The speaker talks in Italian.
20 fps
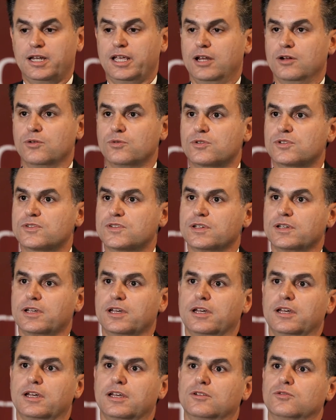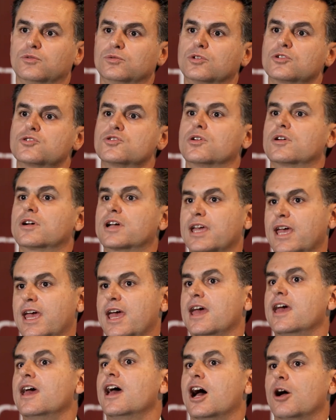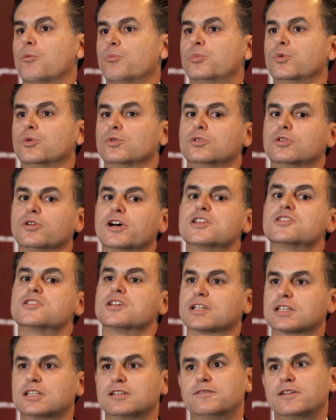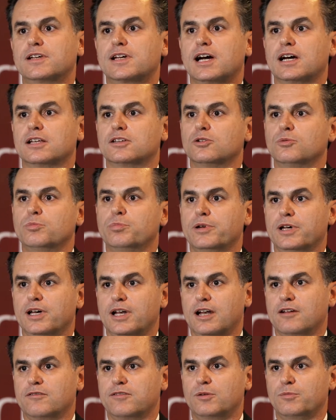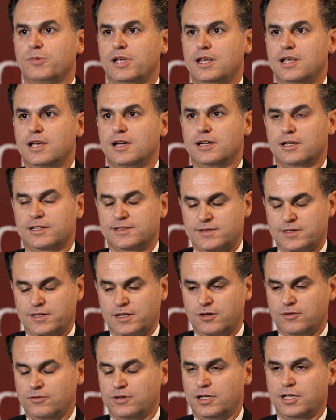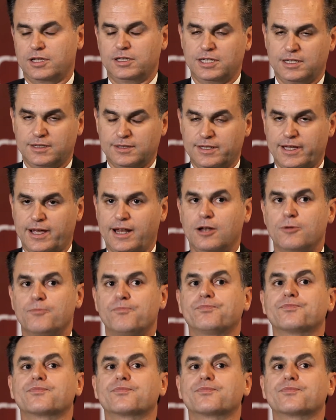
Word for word: Linux, eh, tutto ciò che appunto è certificato per la famiglia Xeon di Intel.